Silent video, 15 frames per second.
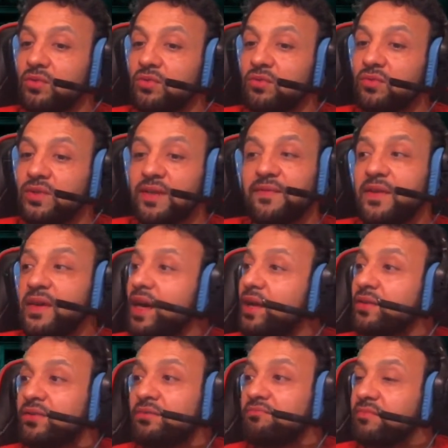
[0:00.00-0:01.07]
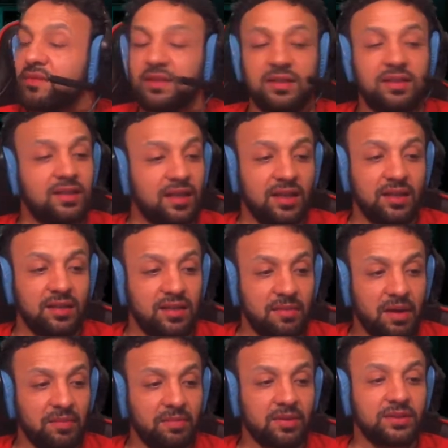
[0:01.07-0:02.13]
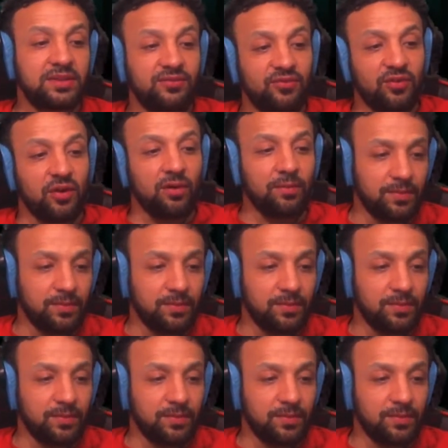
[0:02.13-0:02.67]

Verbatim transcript: Il y avait des, membres difformes.